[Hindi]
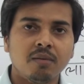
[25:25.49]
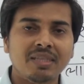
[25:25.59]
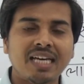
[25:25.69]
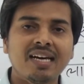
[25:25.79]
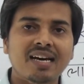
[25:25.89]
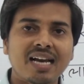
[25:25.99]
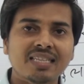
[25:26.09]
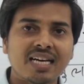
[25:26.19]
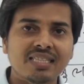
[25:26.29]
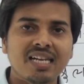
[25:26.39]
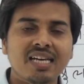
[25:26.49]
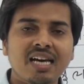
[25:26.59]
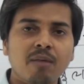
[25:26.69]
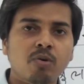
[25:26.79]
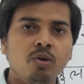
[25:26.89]
बताइए क्लास कैसी लगी
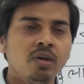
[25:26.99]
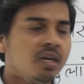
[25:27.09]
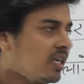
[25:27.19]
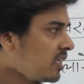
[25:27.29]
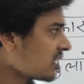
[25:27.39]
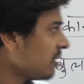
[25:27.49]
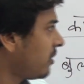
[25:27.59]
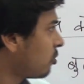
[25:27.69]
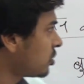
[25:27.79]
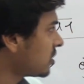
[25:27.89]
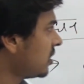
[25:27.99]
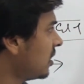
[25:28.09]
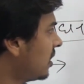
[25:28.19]
आपको इसके में कुछ